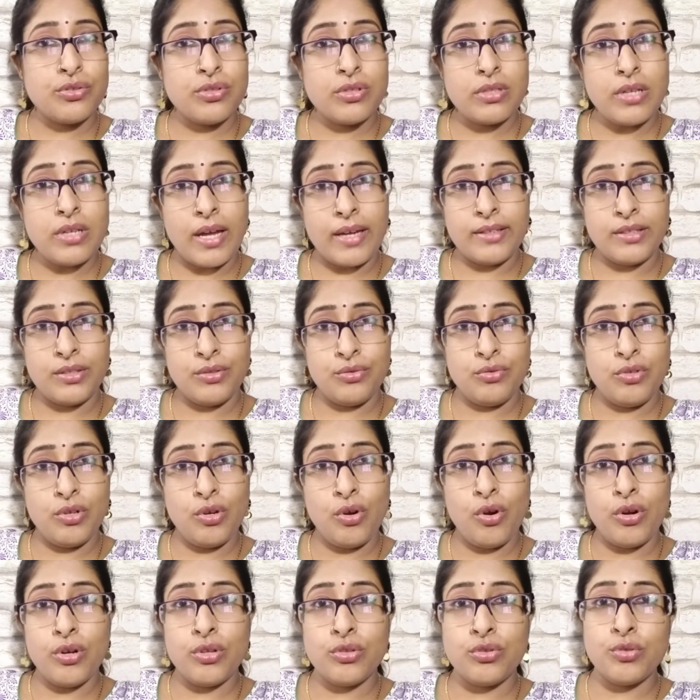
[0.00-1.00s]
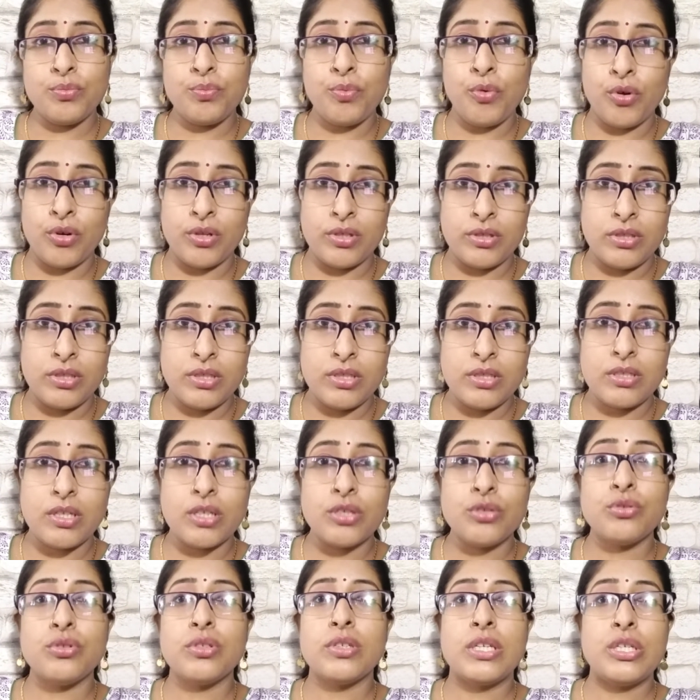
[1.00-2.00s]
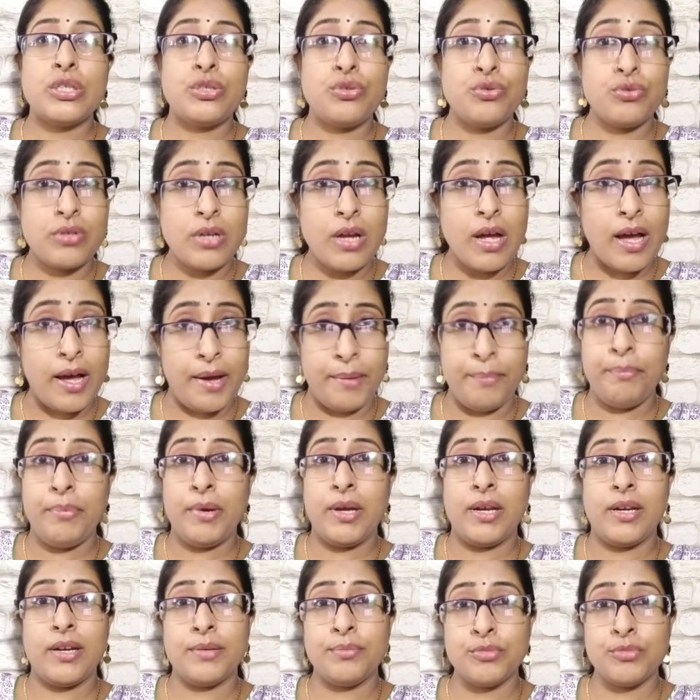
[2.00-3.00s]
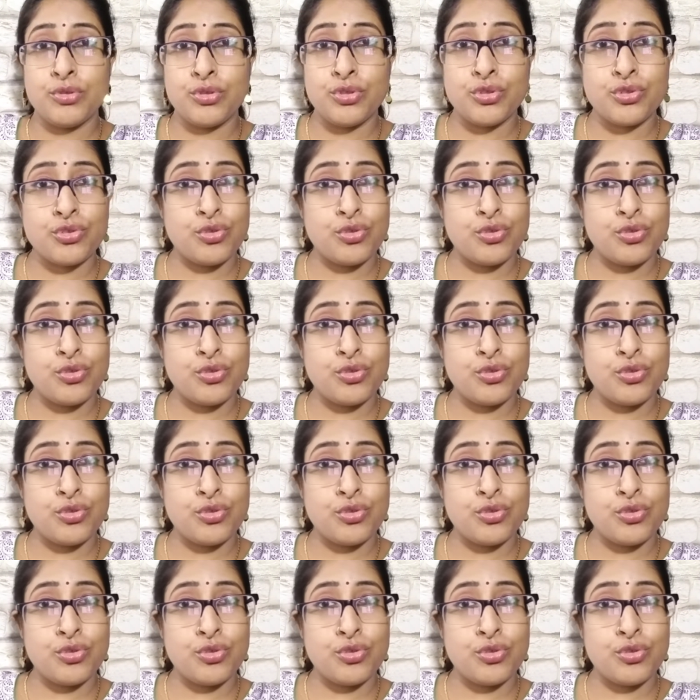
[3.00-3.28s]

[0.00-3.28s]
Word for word: যদি নাইট ডিউটি করে তো পরের দিনটা যদি কিছুটা হাফ বেলার মতো